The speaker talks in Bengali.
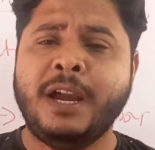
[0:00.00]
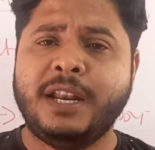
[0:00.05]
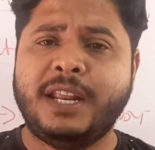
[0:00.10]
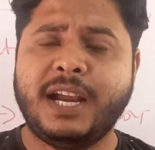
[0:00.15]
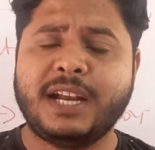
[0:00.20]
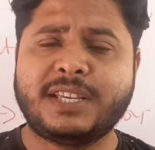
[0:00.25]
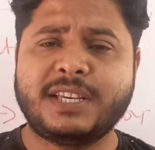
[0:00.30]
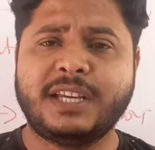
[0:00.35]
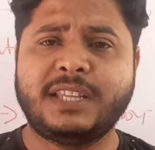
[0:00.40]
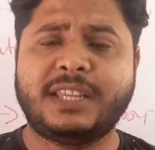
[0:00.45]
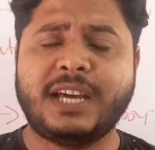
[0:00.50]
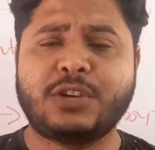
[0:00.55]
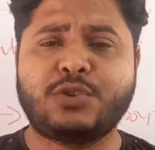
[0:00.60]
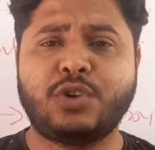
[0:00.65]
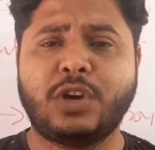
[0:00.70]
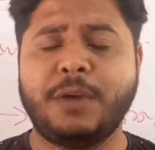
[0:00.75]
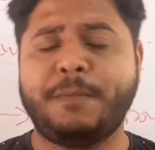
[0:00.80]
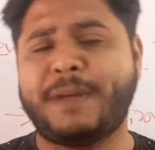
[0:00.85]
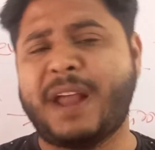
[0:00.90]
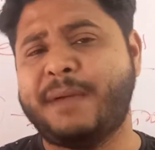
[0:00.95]
ঠিক আছে তার
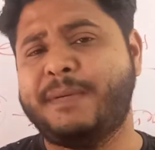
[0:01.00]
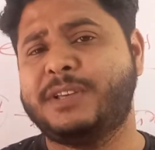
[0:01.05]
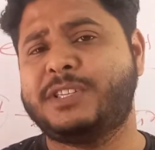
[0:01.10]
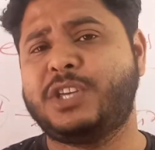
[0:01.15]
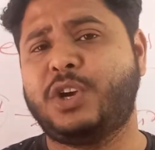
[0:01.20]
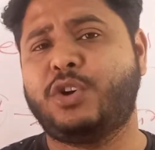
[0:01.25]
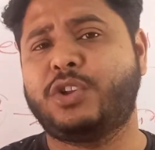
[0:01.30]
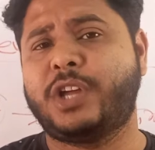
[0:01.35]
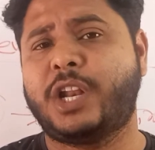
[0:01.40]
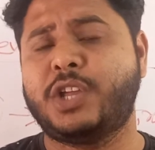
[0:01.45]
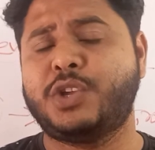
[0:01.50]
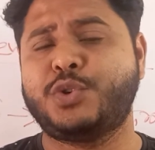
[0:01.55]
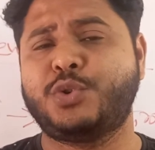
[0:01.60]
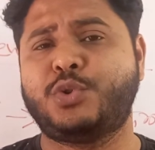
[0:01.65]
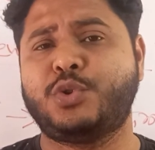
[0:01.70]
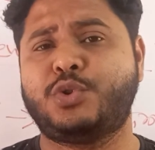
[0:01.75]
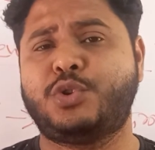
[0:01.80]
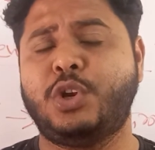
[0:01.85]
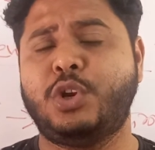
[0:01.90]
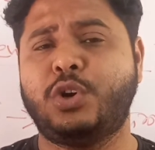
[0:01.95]
সঙ্গে প্রাইভেসি কথাটা
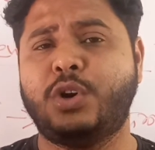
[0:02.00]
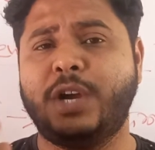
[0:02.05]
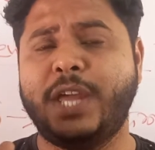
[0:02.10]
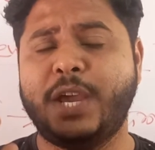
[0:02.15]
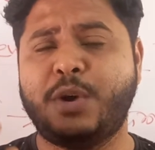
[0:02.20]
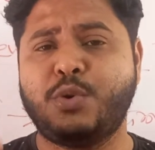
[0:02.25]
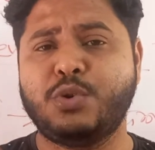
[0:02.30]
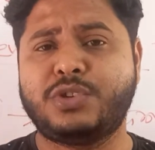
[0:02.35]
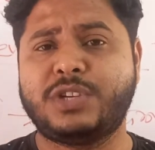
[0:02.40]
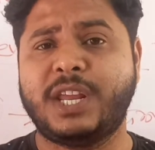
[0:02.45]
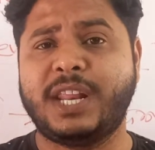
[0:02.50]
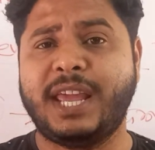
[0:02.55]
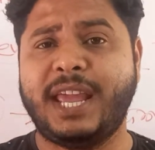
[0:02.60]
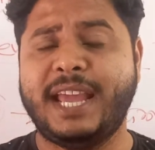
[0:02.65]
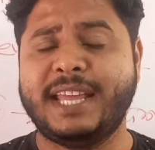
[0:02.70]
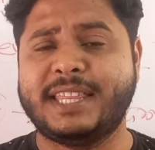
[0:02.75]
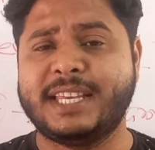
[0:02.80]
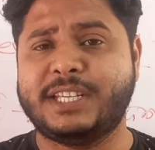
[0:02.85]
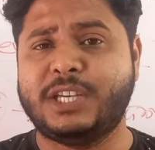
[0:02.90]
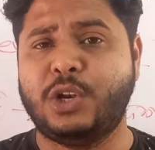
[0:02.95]
যুক্ত ছিল একুশের
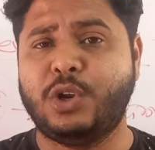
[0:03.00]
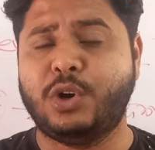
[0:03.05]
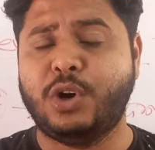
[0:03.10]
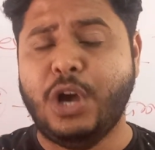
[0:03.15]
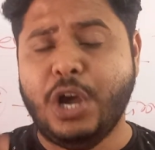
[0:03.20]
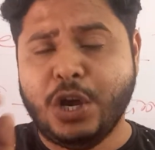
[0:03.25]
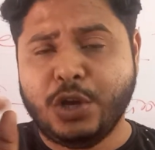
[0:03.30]
এতে ছিল